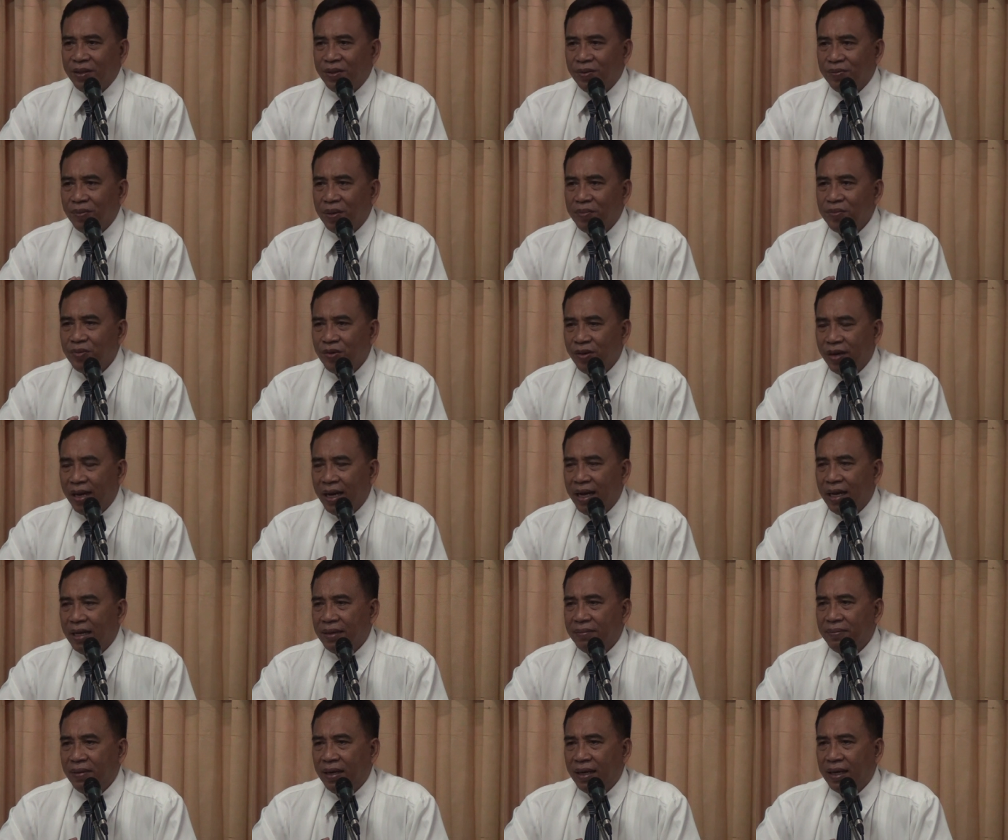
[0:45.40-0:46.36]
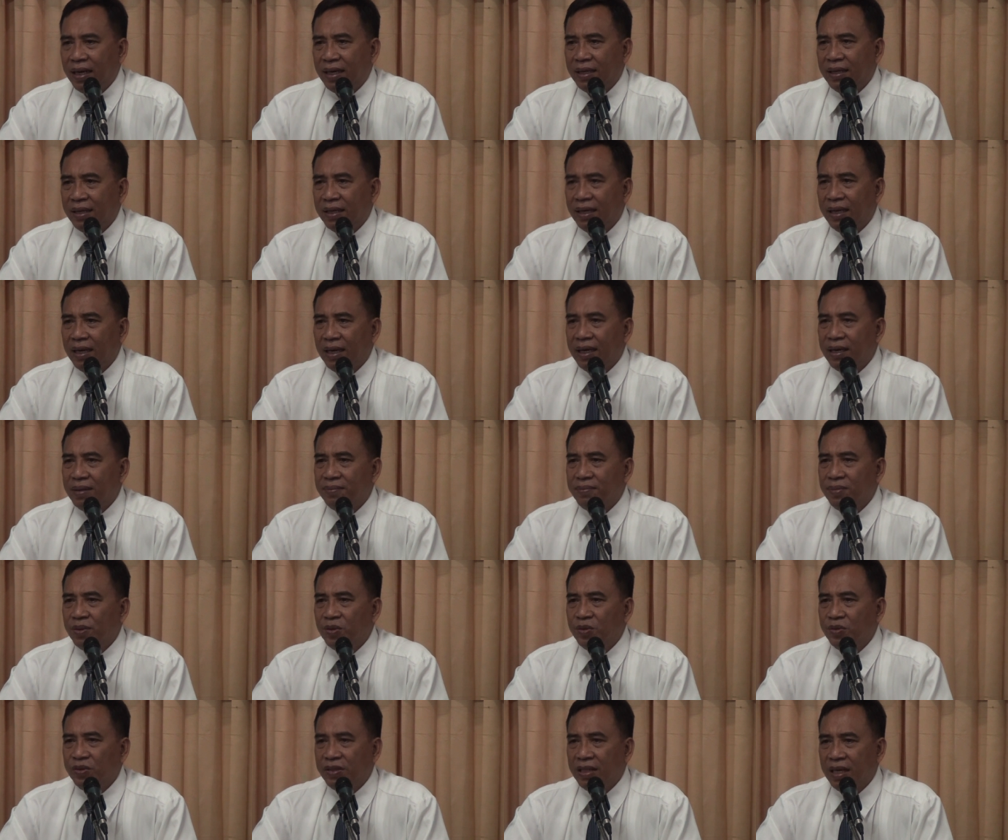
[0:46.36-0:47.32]
MPD dan
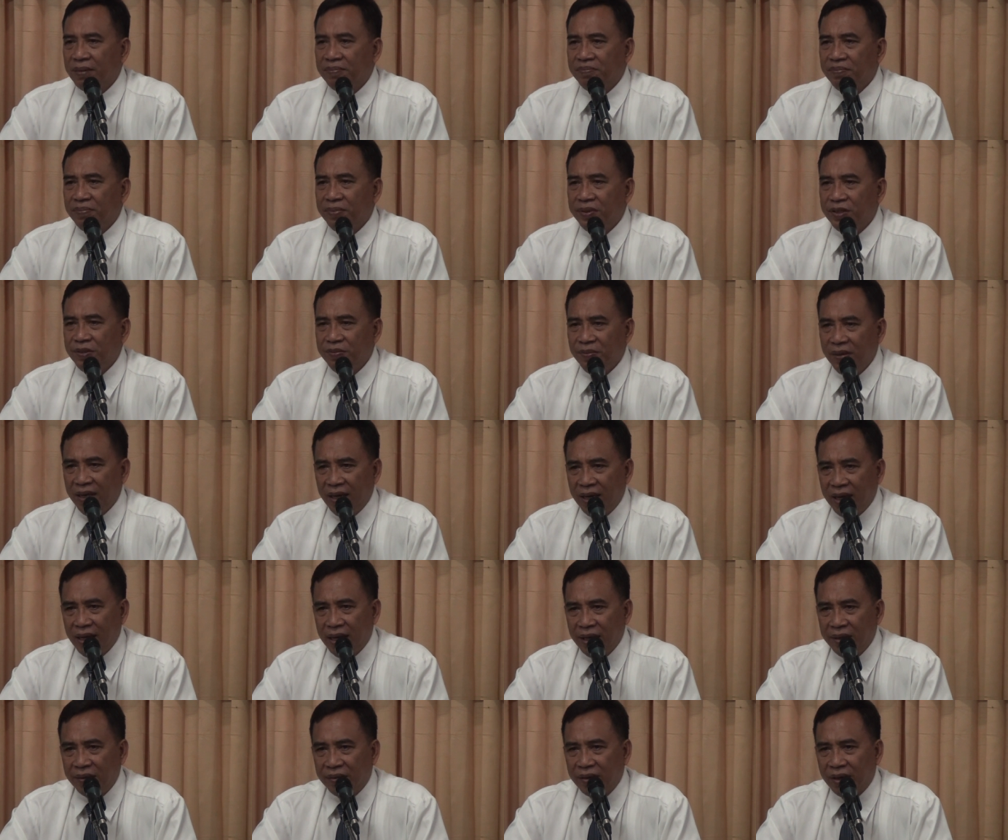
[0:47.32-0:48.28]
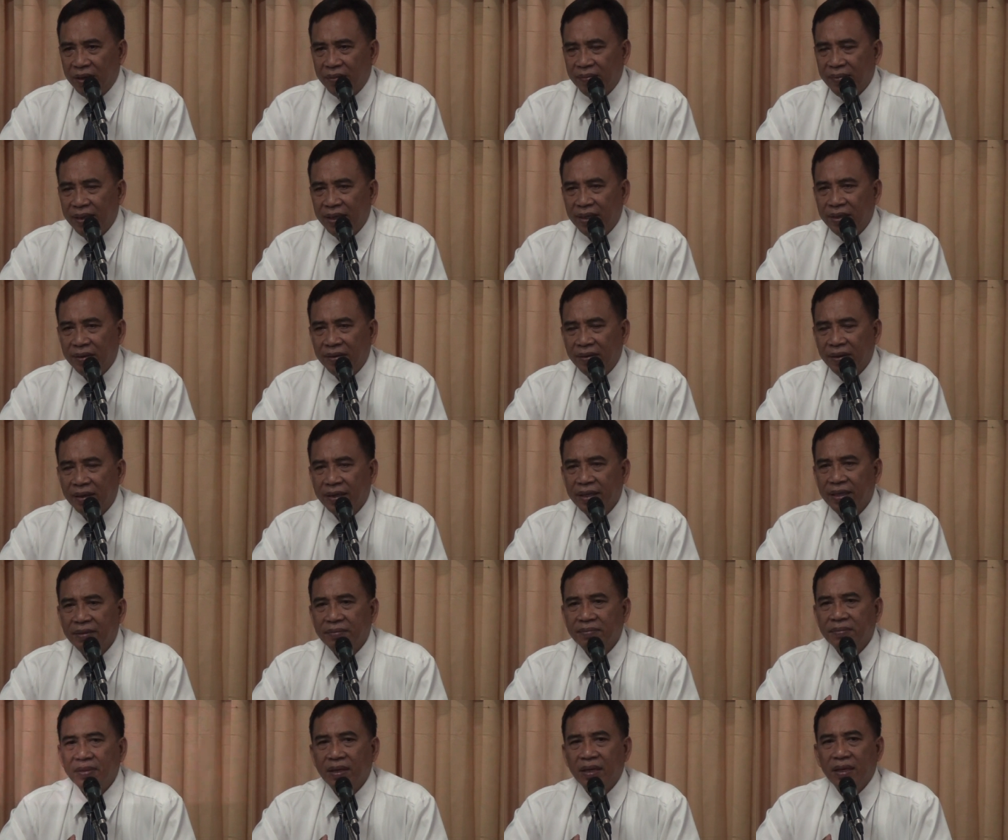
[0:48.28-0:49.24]
mengucap
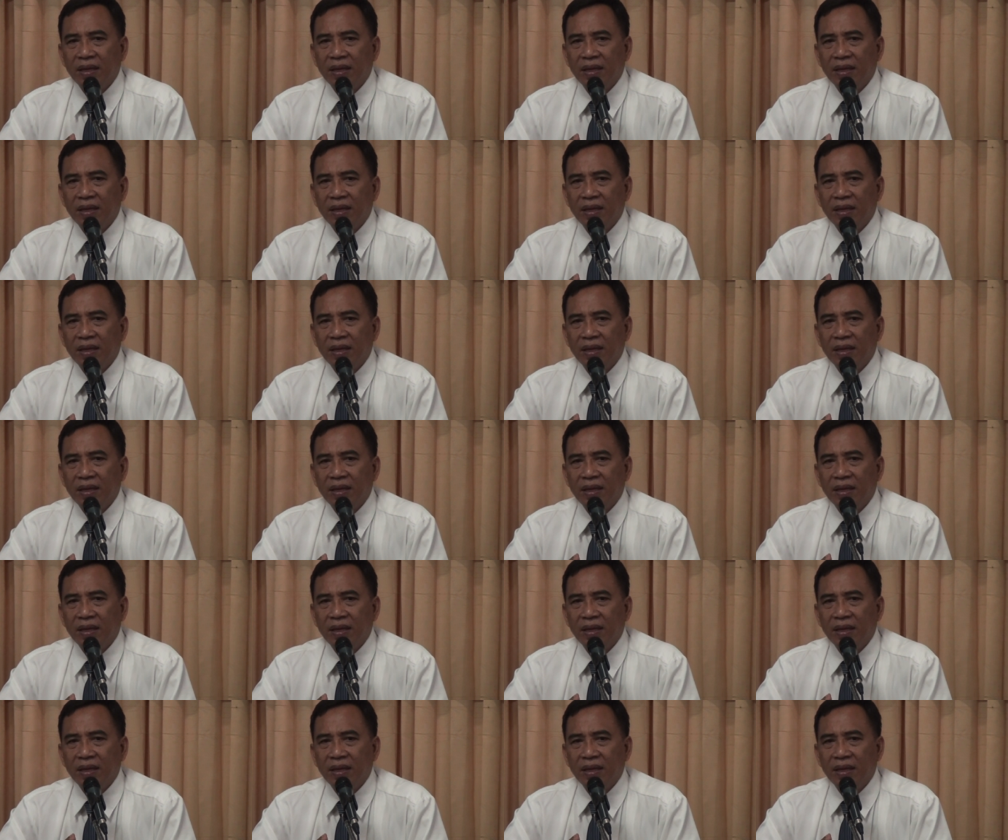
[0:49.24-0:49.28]
Bismillahirrahmanirrahim